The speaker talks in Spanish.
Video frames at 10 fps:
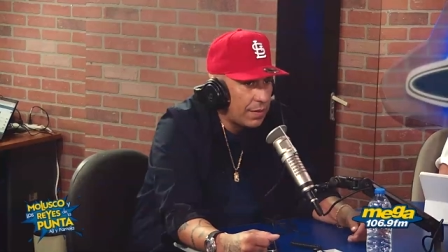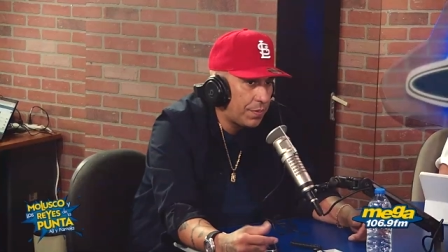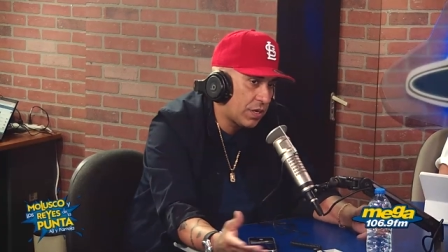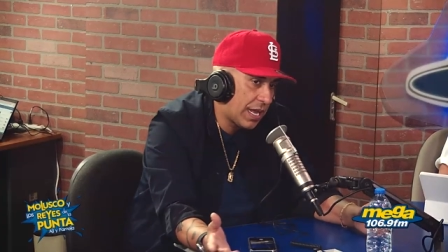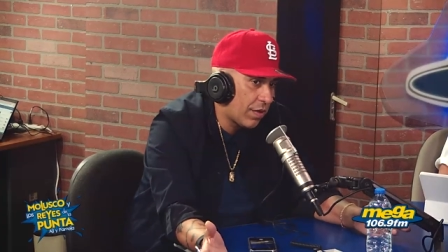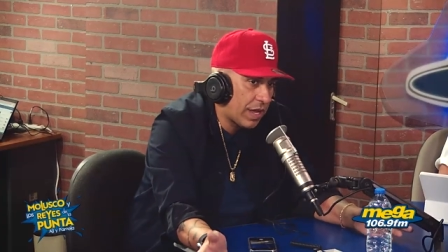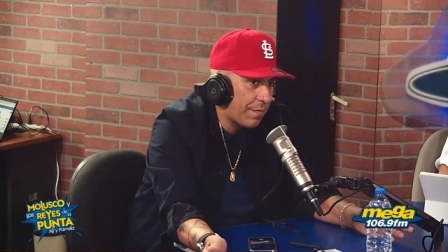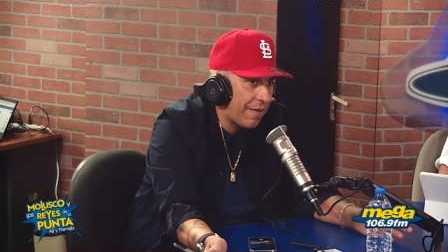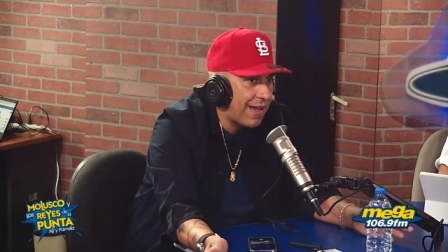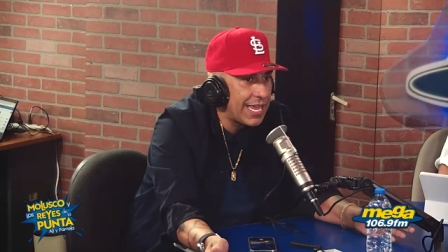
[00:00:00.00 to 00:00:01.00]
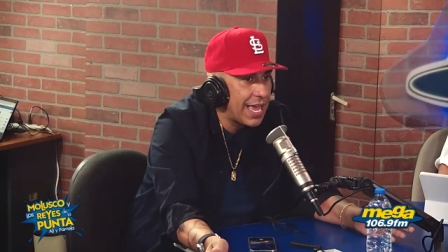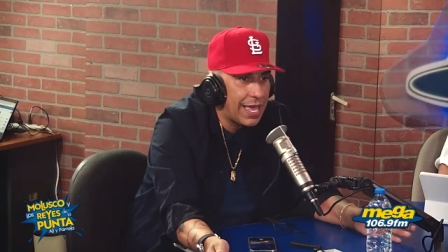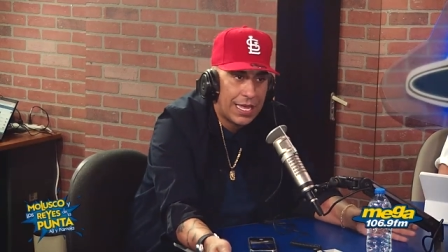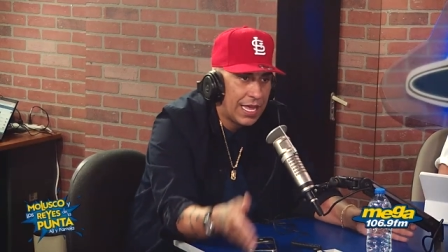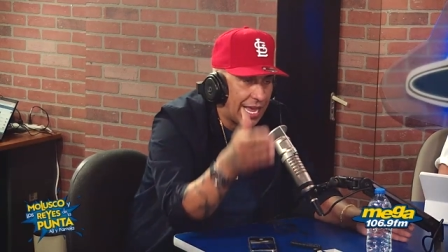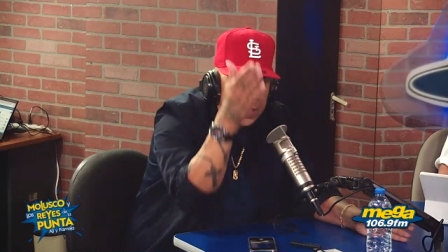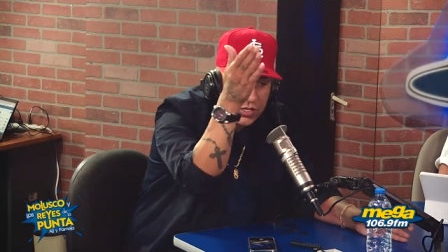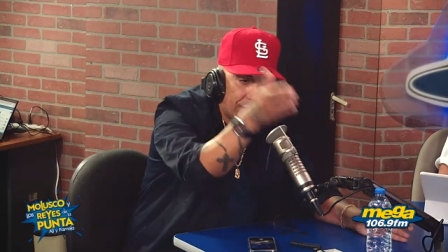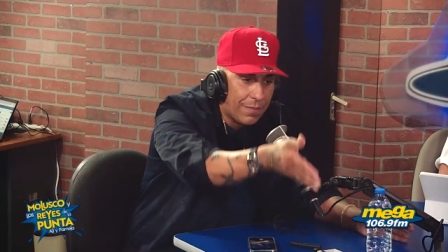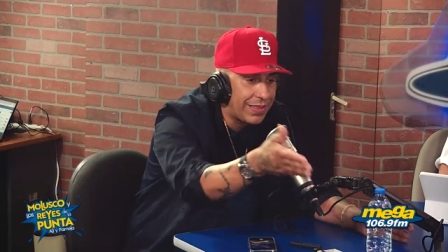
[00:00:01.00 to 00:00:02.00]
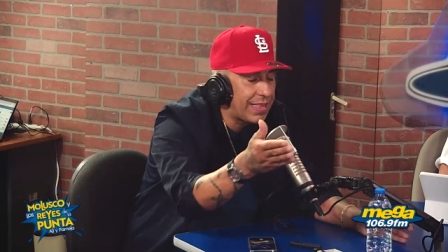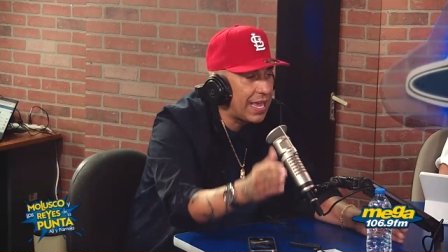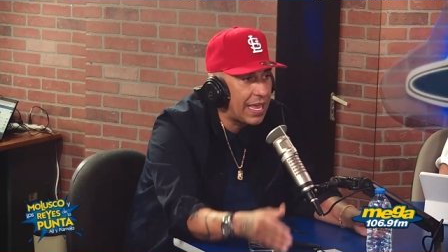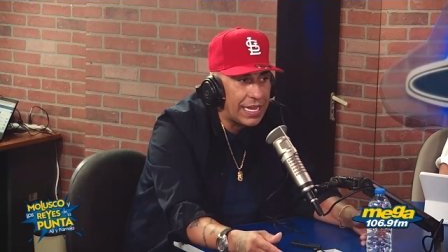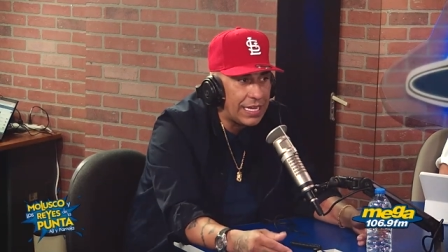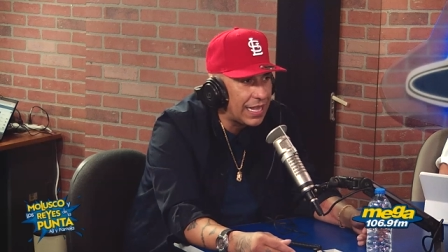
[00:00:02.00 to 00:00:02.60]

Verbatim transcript: porque aunque me vaya, esos temas están ahí,